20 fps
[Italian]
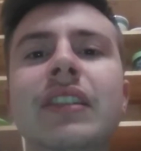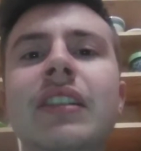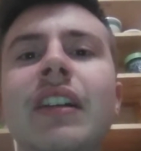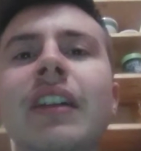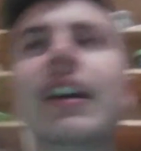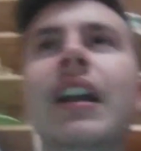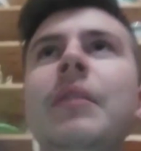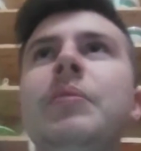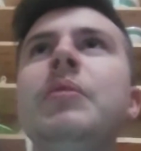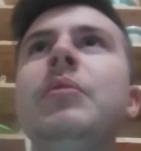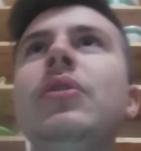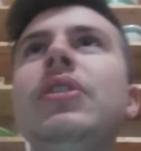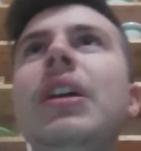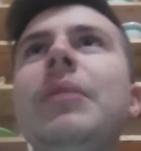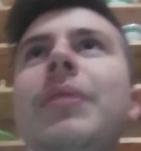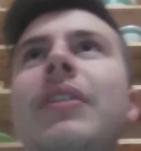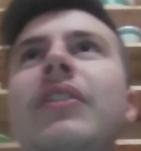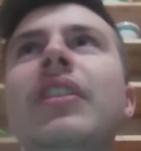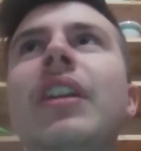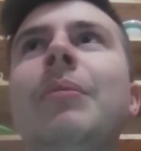che nel primo tempo è
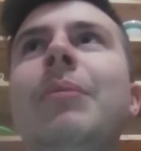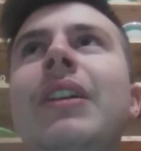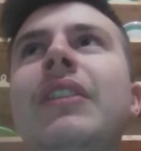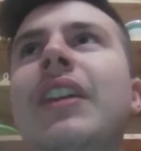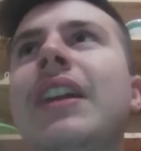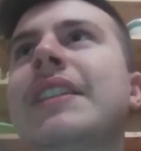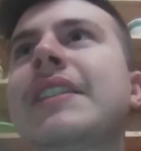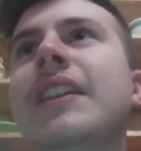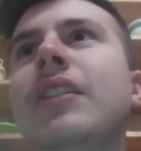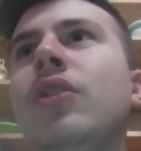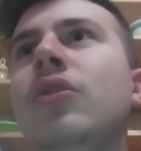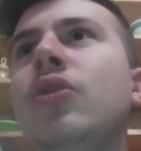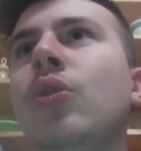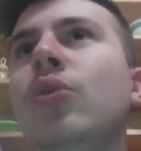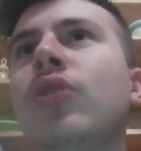stata abbastanza noiosa